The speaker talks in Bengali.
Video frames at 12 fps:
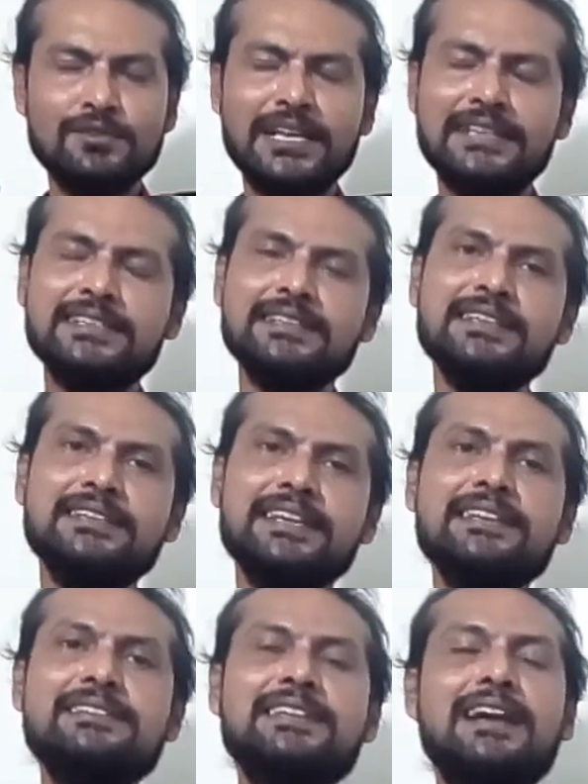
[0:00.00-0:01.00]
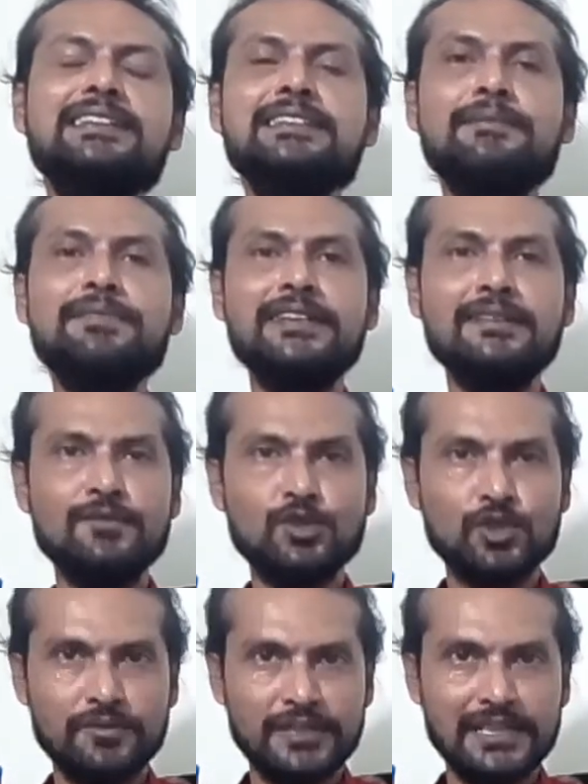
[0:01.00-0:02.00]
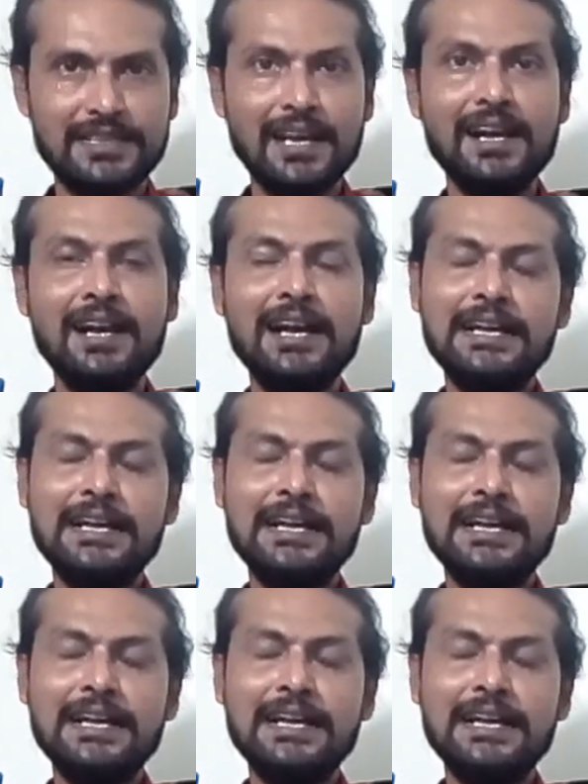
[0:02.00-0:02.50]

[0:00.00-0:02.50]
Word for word: তো ধ্যানচাঁদকে দেখে চার্লি চ্যাপলিনের মতো অভিনেতা